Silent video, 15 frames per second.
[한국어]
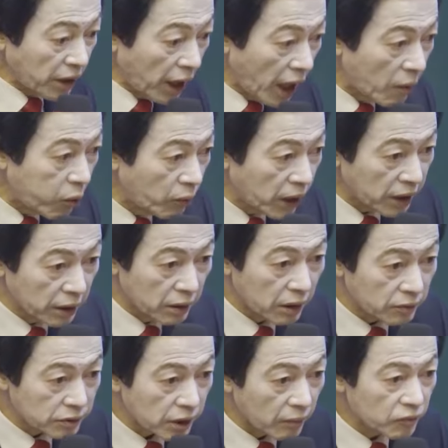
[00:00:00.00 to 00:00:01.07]
맨날 해보만
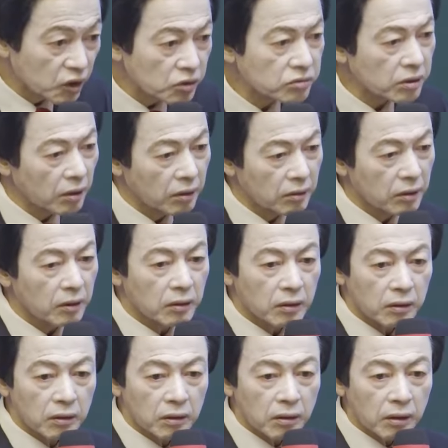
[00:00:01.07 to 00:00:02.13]
하는 사람도 있어.
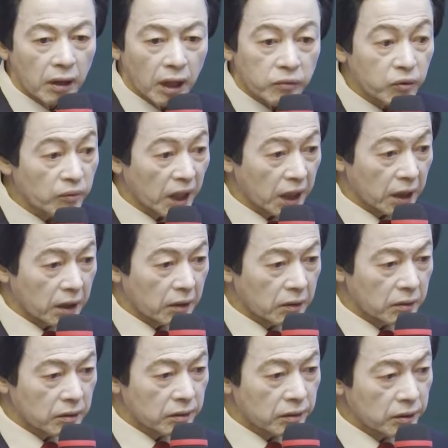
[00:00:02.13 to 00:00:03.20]
해보만.
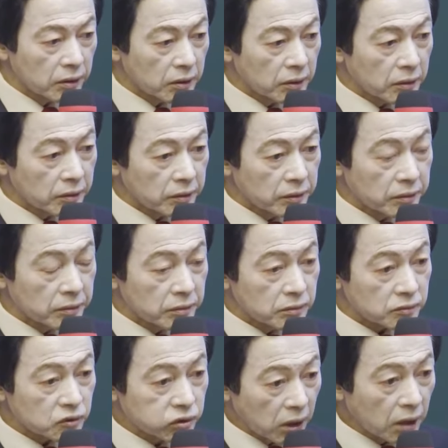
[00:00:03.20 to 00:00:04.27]

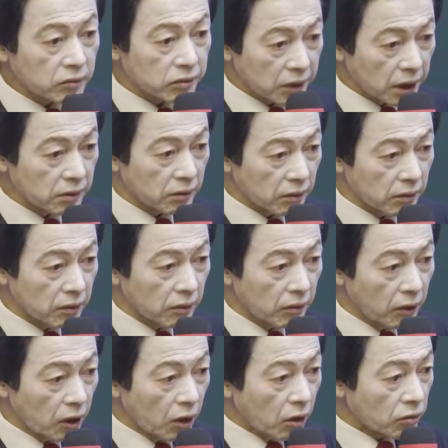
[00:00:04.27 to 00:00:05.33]
그래, 안 그래요?
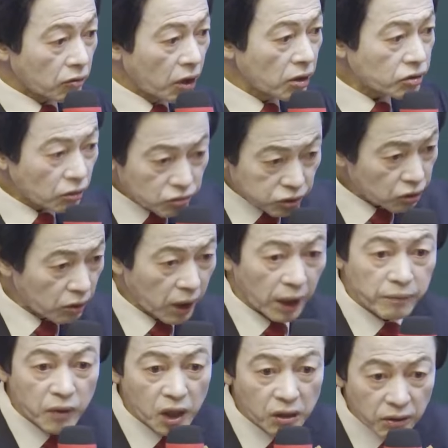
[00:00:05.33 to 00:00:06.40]
계속
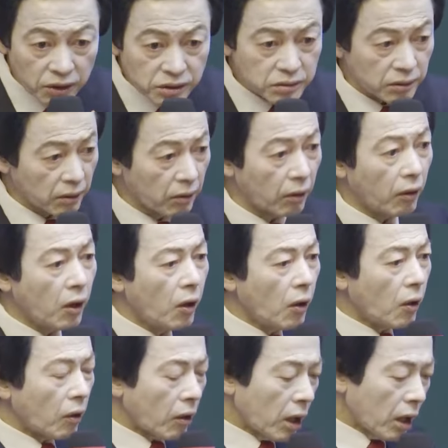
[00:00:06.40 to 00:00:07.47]
들어와, 밀려있어.
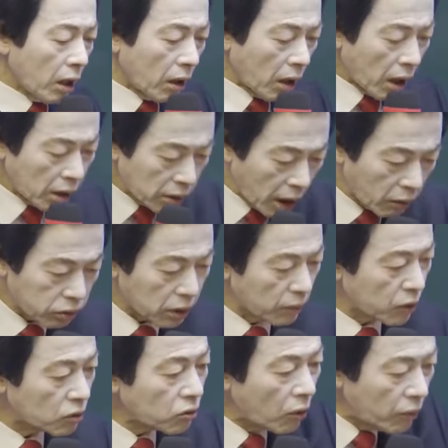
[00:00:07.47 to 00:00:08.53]
하나 하고
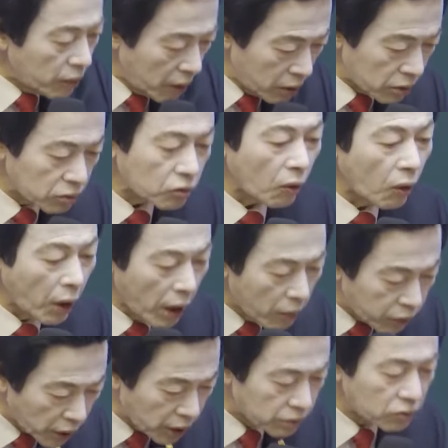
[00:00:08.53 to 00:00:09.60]
나면 또 밀려, 또
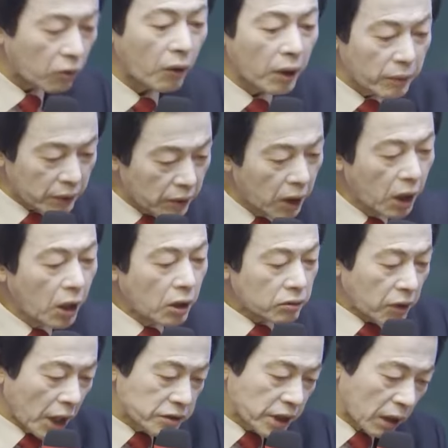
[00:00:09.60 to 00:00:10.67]
해보여, 또 해보여.
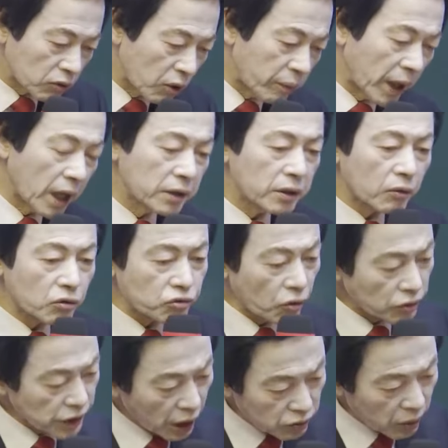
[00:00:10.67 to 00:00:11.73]
대장도 봐야 되고,
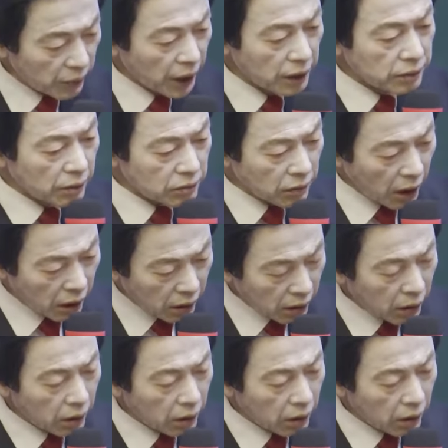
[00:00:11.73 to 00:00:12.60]
소장도 봐야 되고, 다